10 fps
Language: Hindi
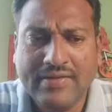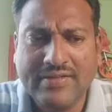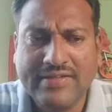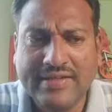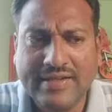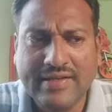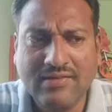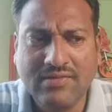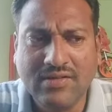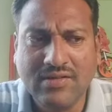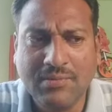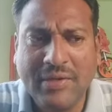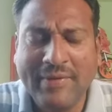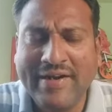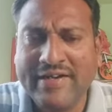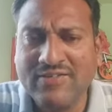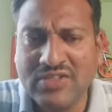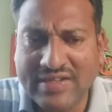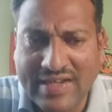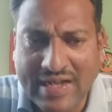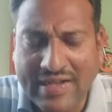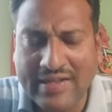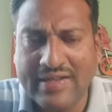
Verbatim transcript: जैसे कि मिड ब्रेन एक्टिवेशन क्या